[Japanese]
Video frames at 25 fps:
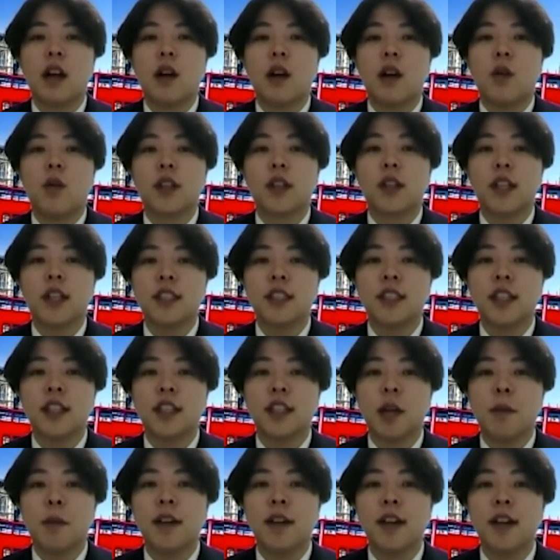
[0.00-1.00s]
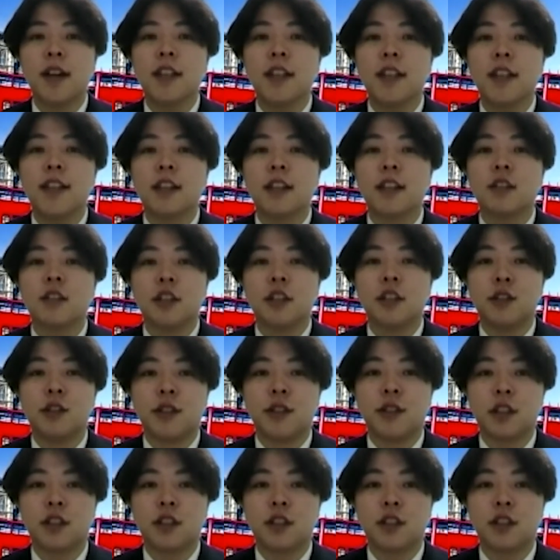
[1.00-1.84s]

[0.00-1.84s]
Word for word: 私が玉川大学に入学